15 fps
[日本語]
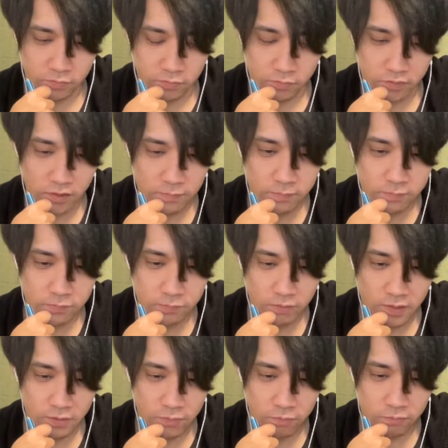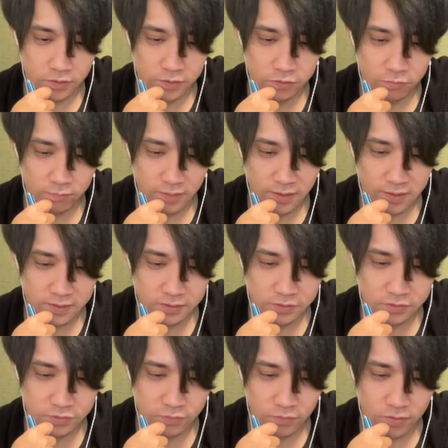多分ドラゴンでしょ
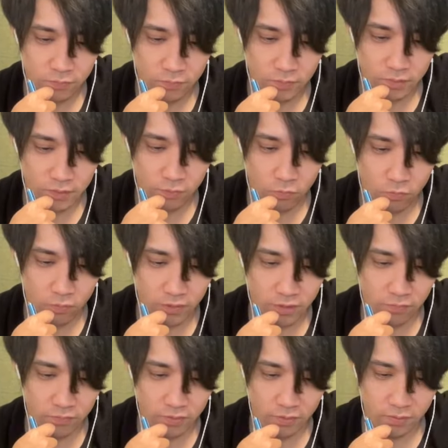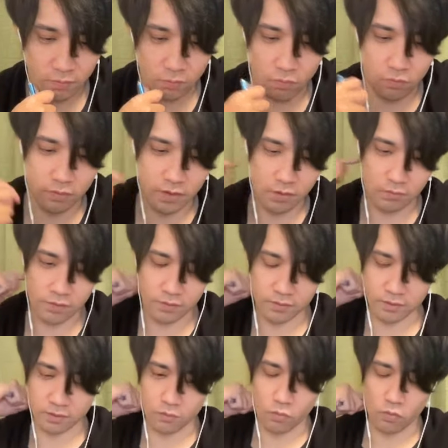バランスドラゴンだから、
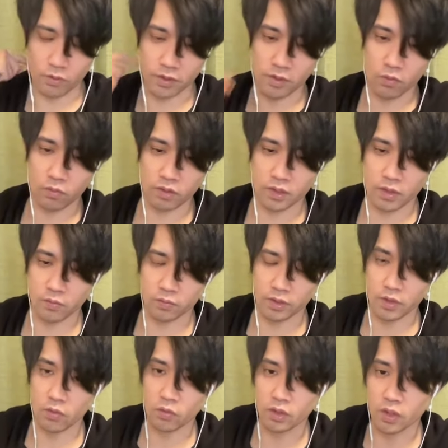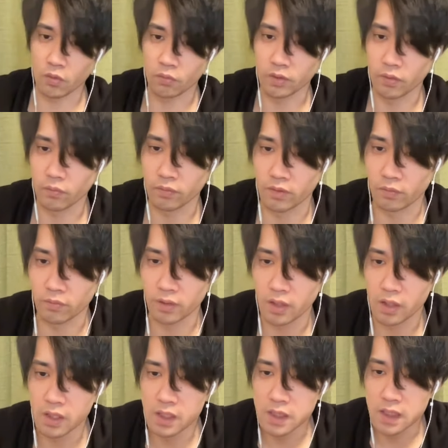オーケーオーケーオーケーオーケーオーケーオーケーオーケーオーケーオーケーオーケーオーケーオーケー。オーー。ケ
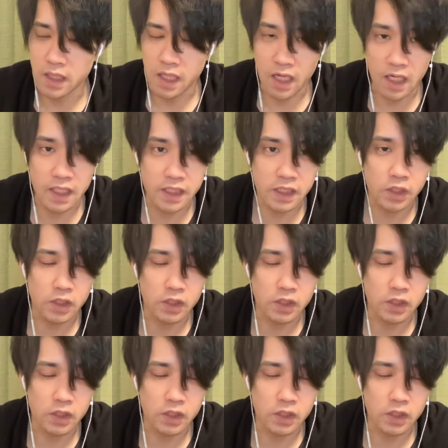はい。